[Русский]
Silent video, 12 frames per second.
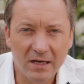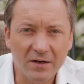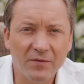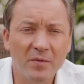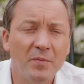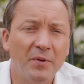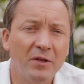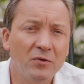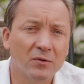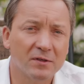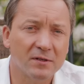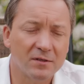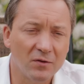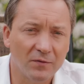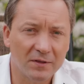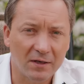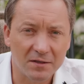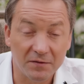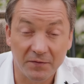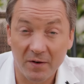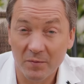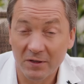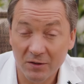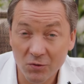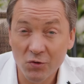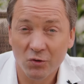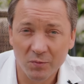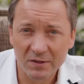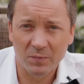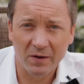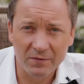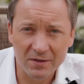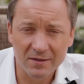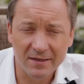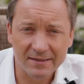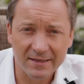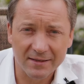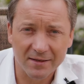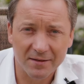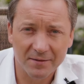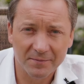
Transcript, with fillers: так вам не придется снова тратить время на то, чтобы исправить недостатки.